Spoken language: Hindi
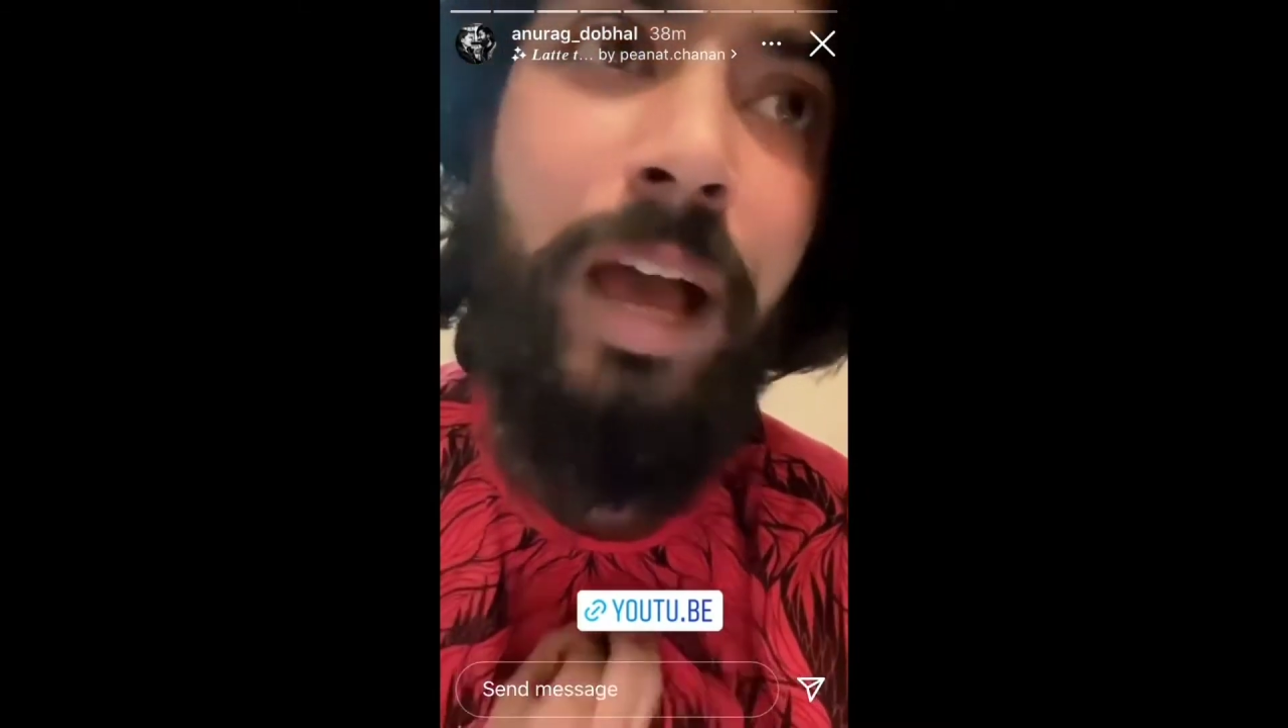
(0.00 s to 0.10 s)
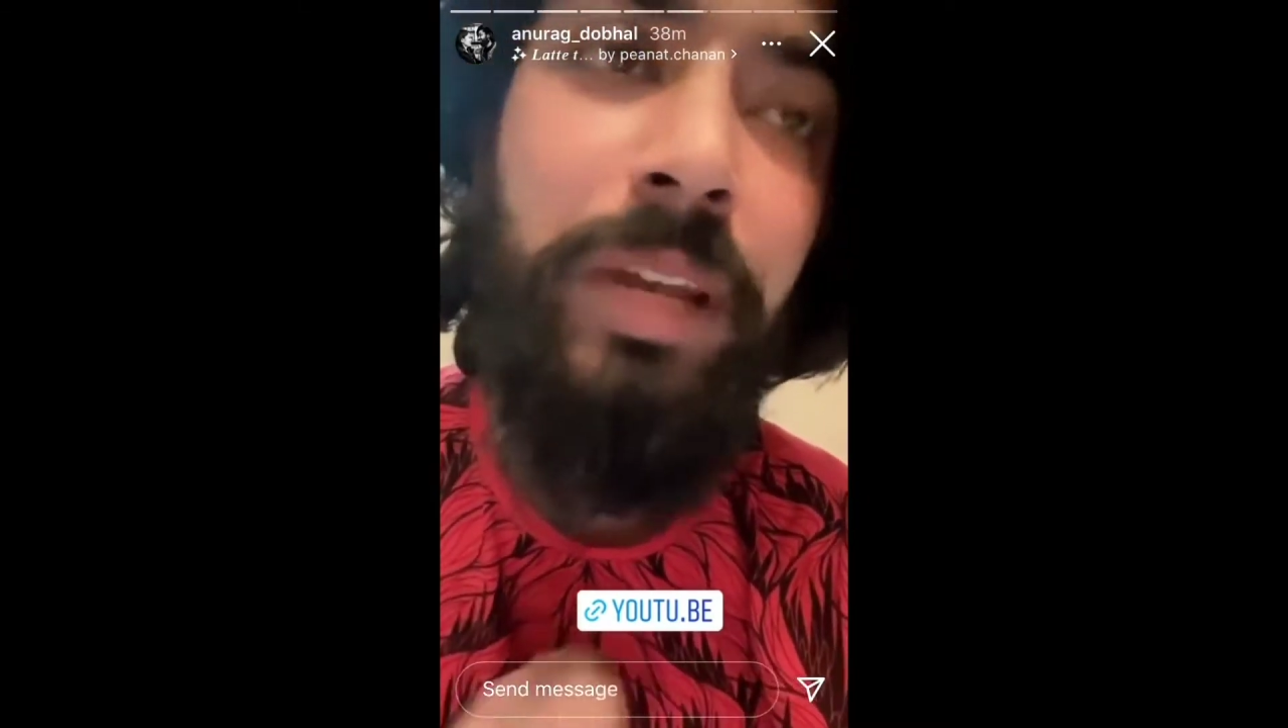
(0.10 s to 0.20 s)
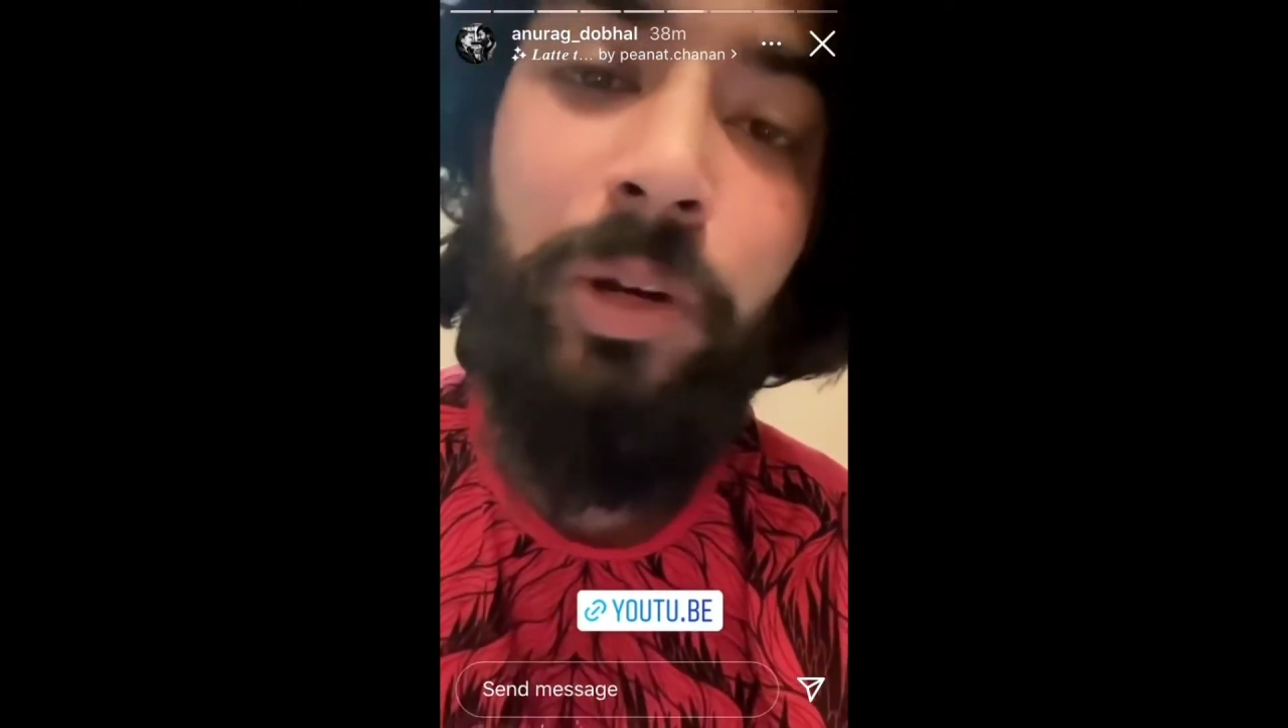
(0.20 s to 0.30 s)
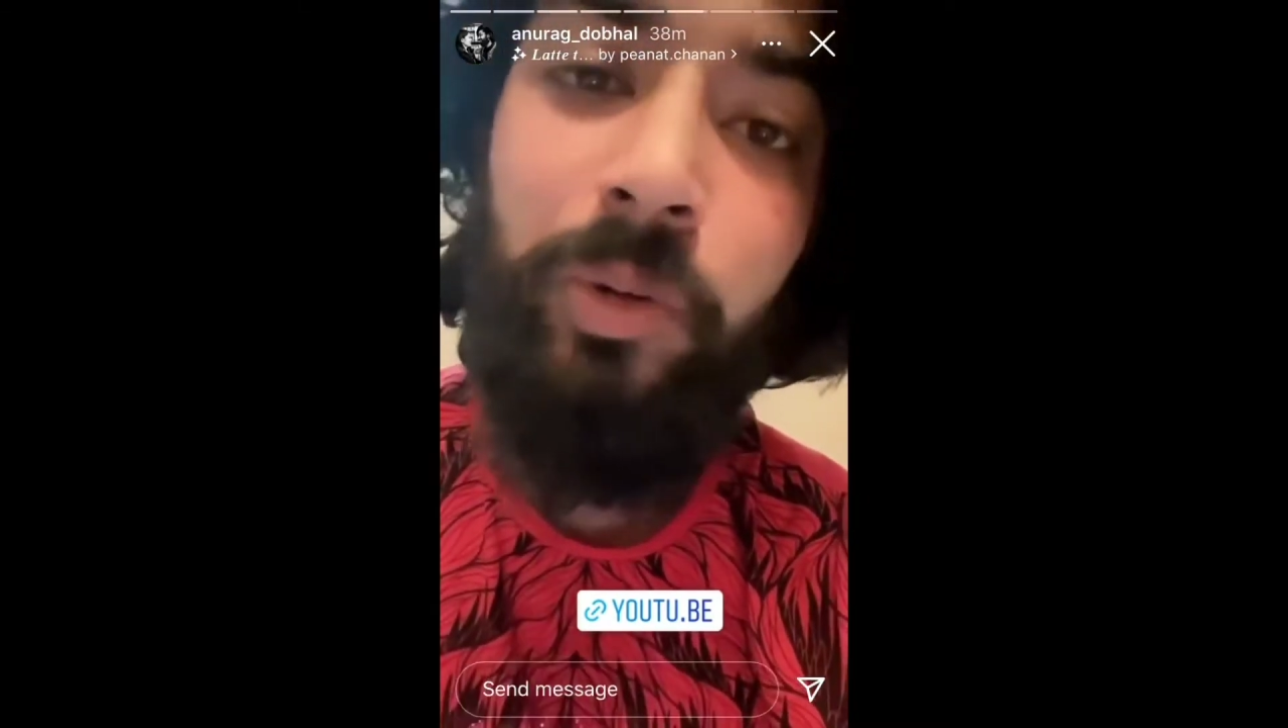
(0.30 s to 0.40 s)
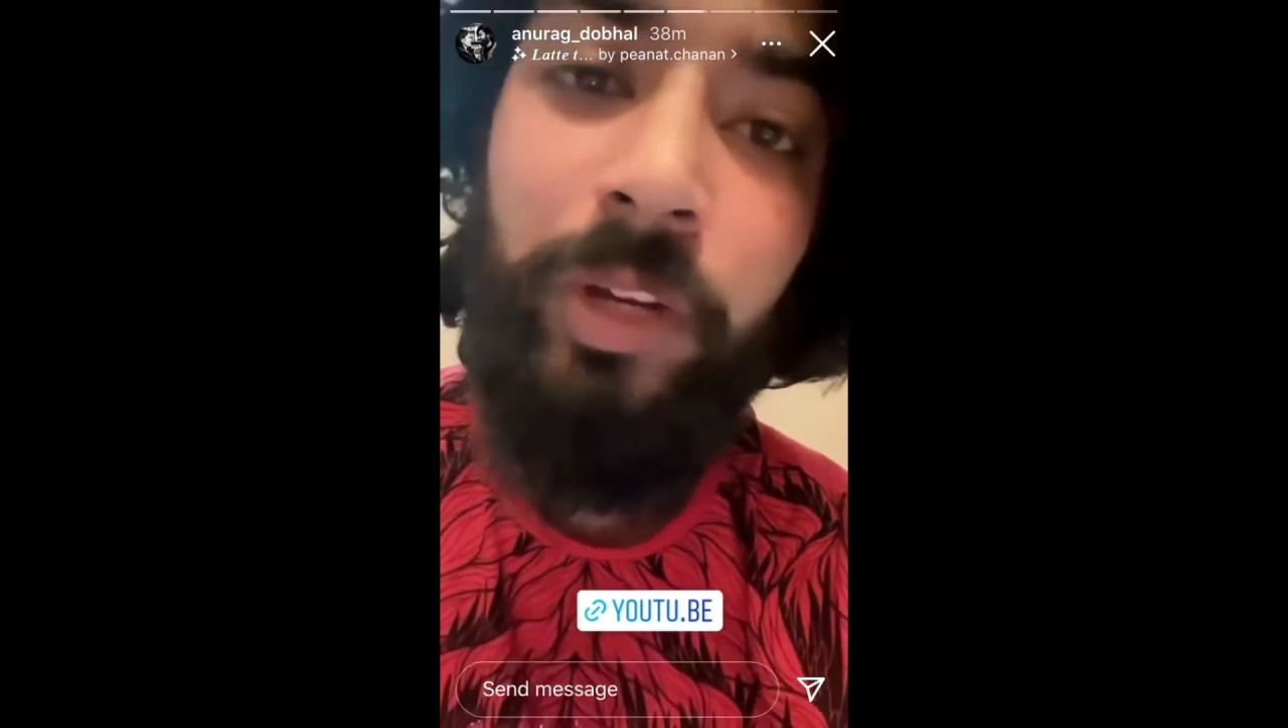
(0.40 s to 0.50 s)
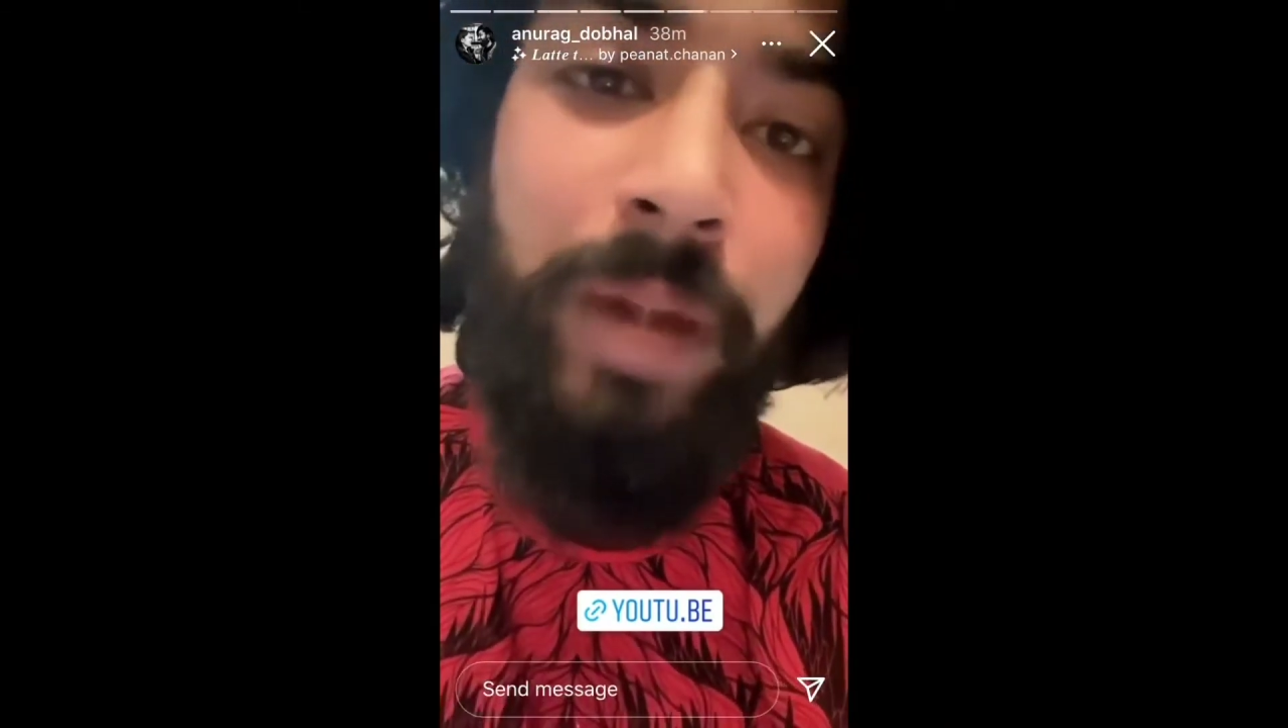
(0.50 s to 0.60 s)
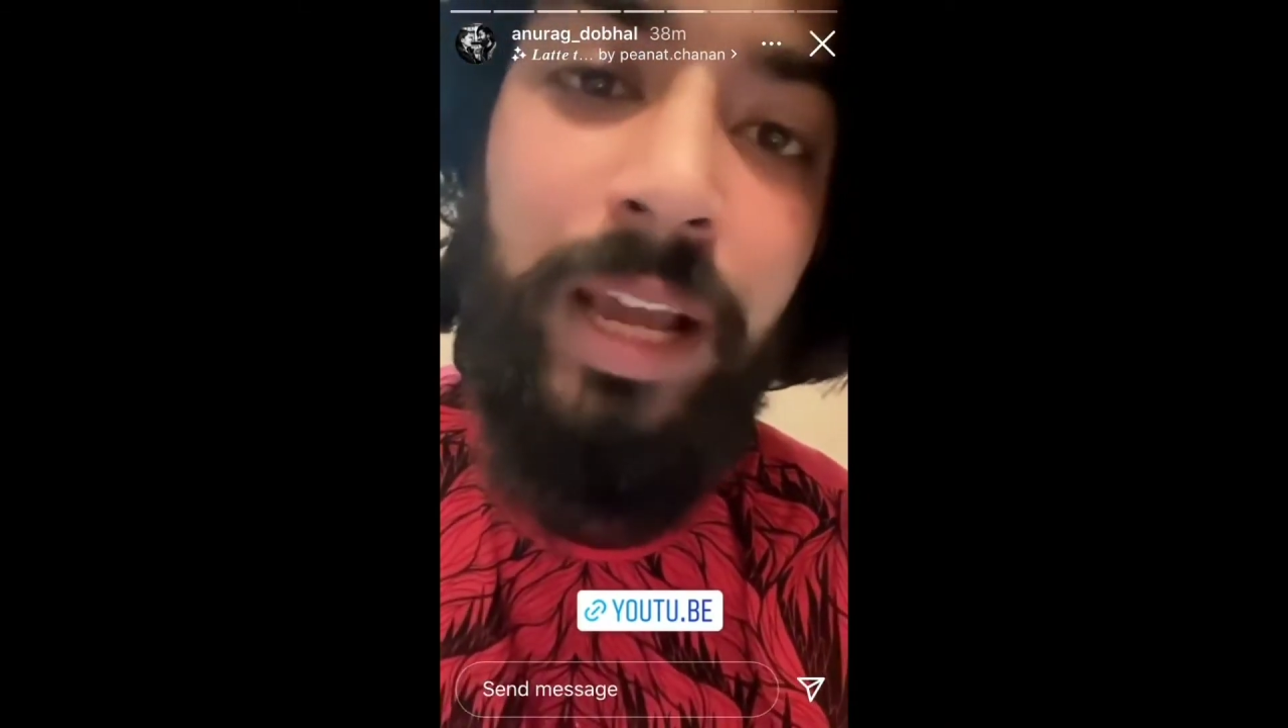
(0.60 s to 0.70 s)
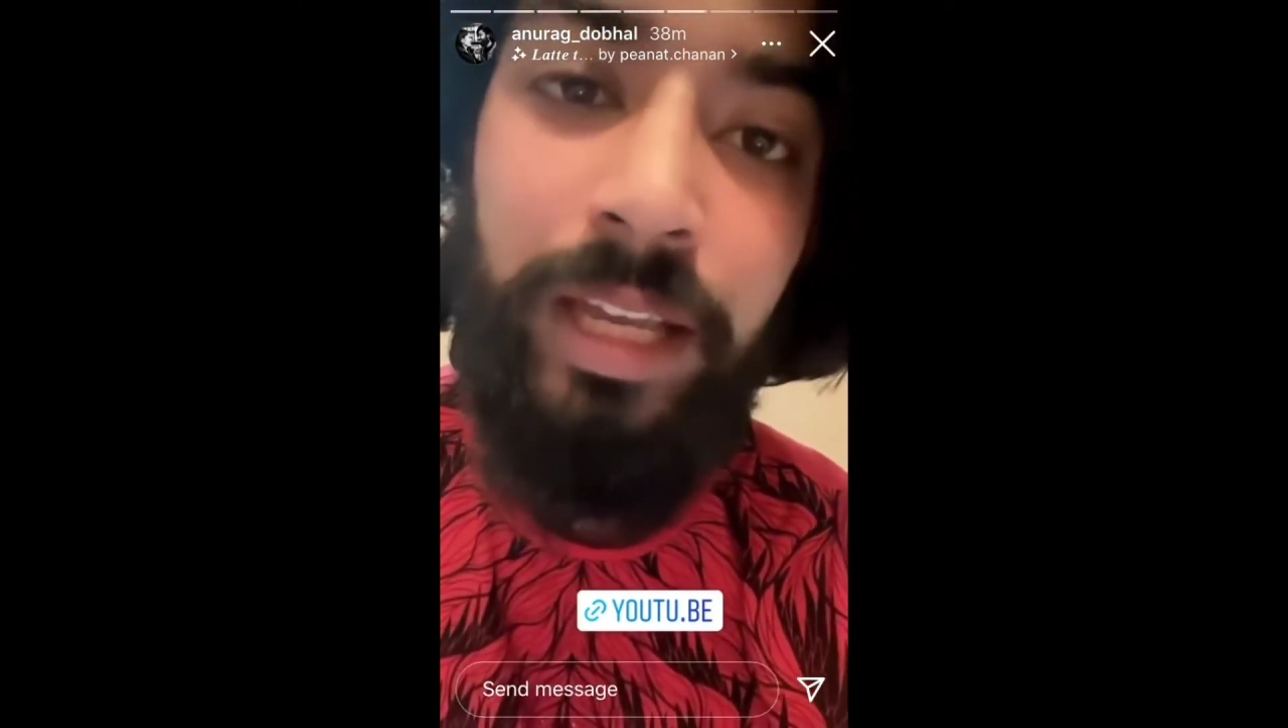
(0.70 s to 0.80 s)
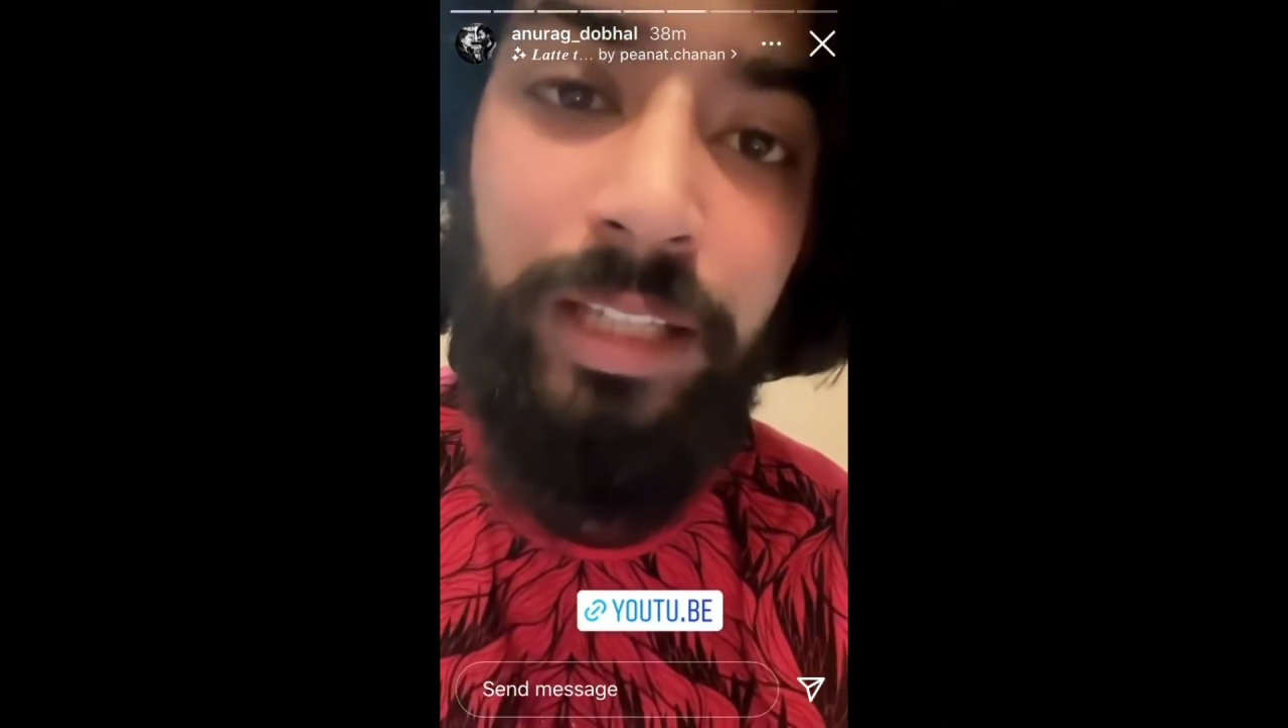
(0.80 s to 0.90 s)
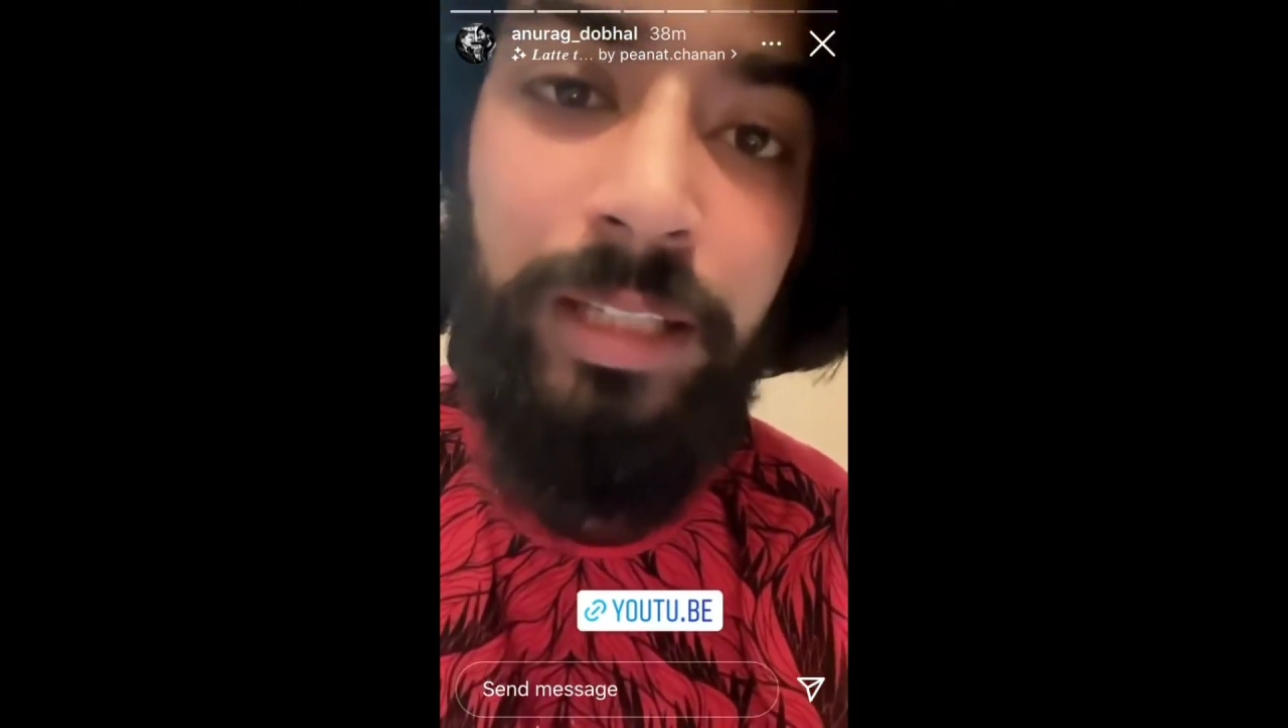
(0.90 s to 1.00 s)
फैमिली को कोई
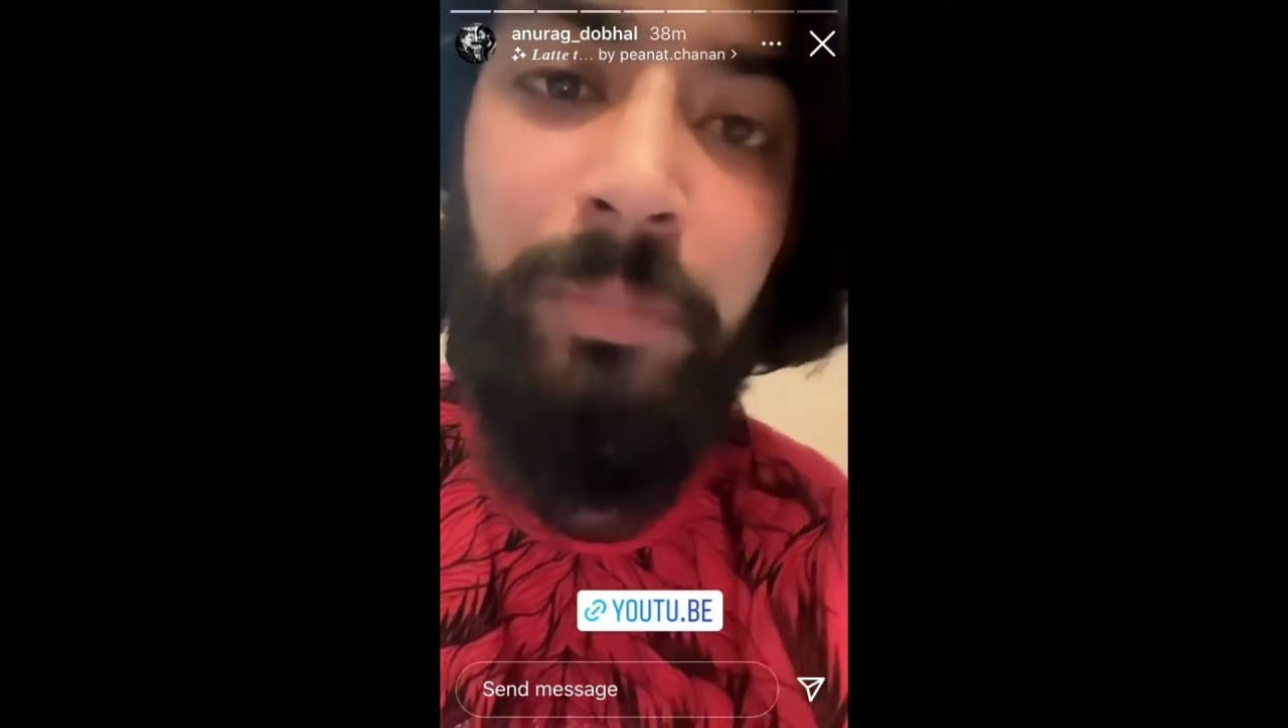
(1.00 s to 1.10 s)
मारने की